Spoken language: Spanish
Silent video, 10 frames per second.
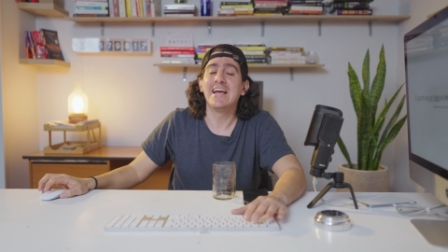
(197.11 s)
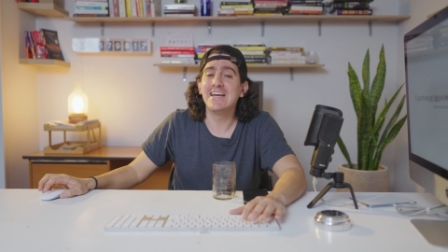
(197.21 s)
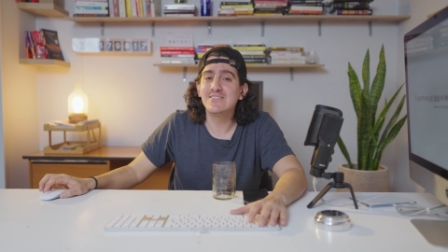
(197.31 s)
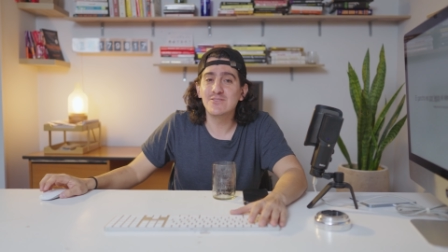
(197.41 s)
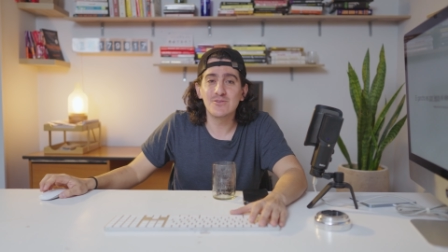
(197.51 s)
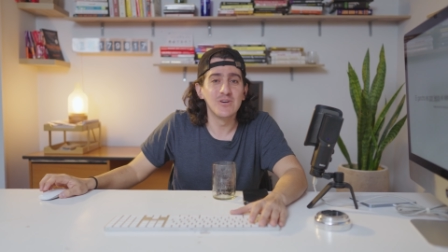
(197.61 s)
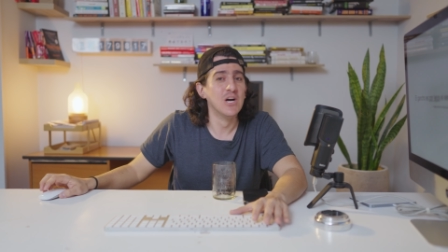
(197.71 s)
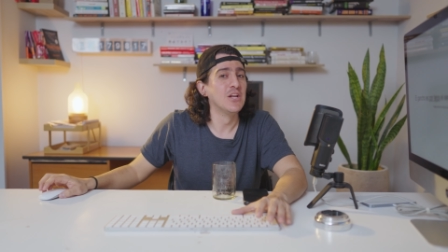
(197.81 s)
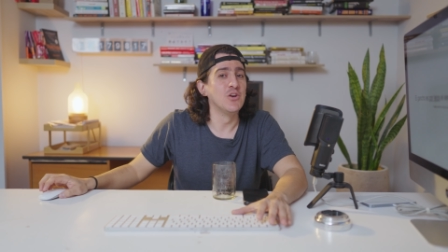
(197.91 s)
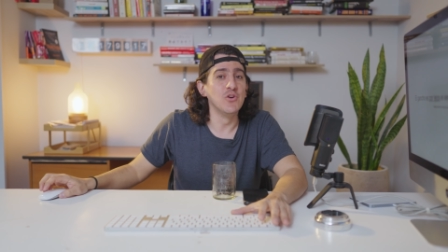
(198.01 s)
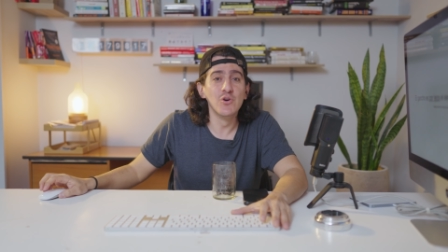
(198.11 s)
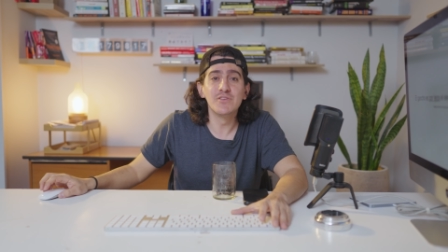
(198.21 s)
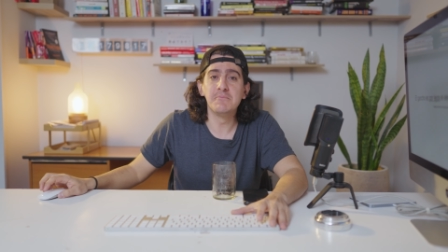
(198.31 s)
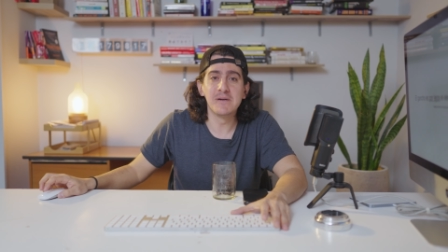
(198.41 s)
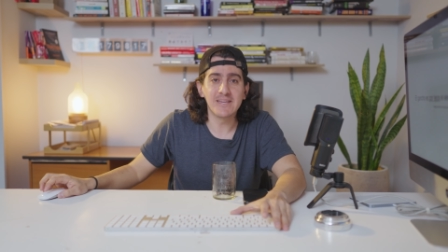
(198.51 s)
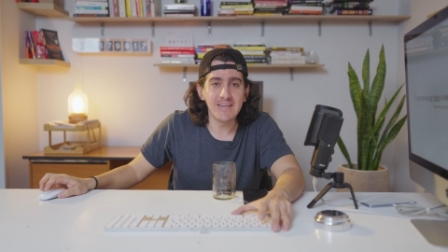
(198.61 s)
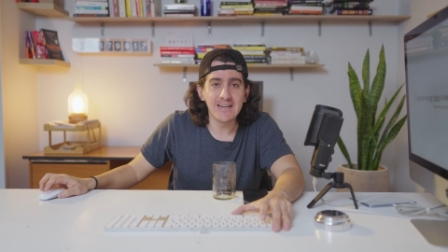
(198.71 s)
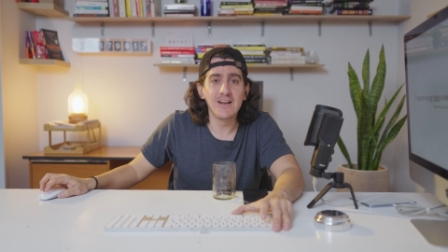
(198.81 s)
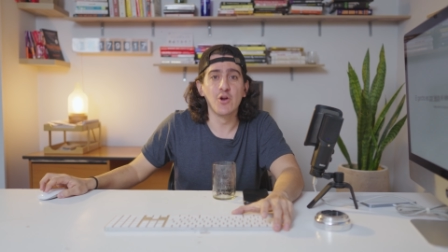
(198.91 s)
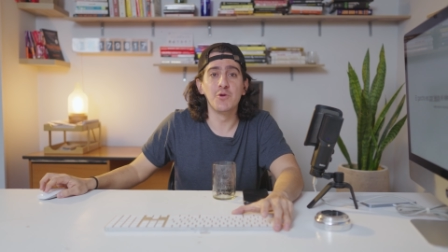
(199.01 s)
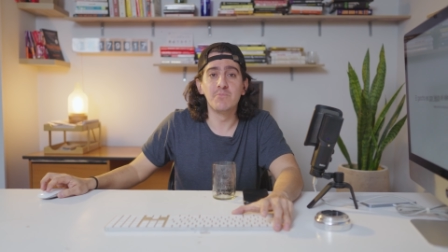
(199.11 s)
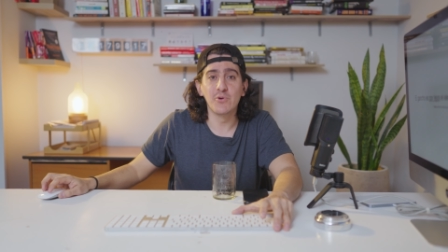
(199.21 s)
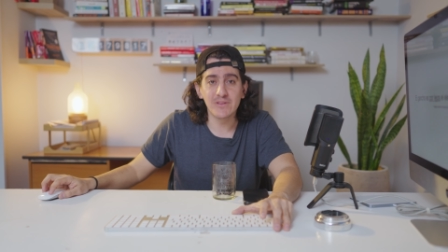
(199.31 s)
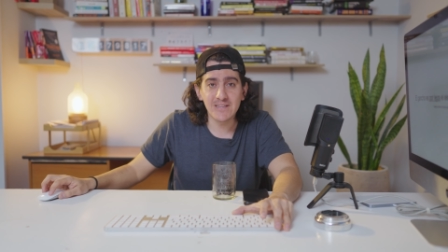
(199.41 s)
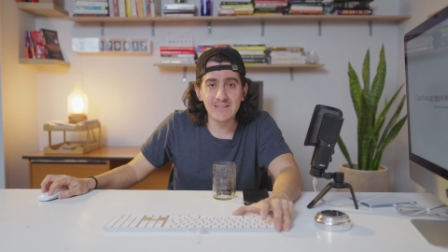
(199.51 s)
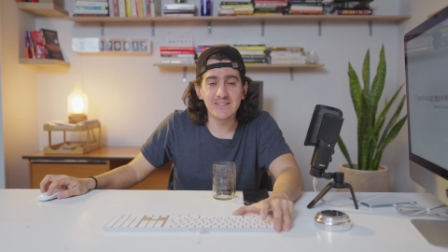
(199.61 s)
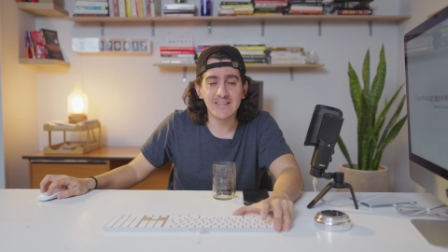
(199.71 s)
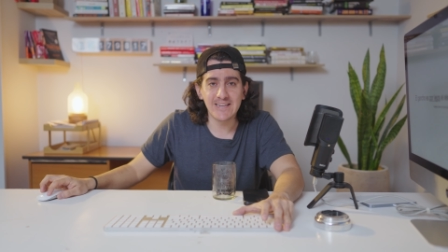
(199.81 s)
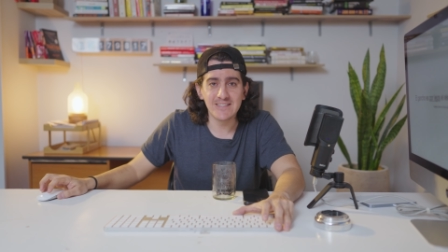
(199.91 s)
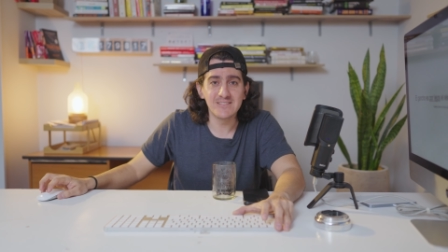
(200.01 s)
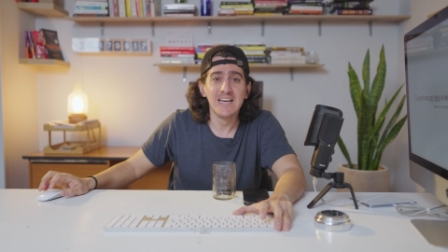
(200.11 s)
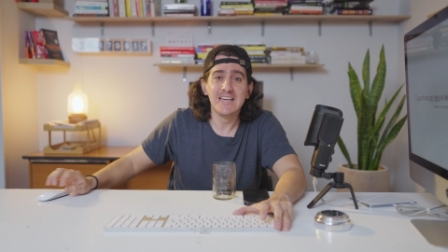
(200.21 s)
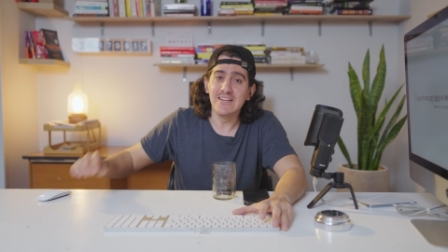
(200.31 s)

Esto no te imaginas lo importante que es.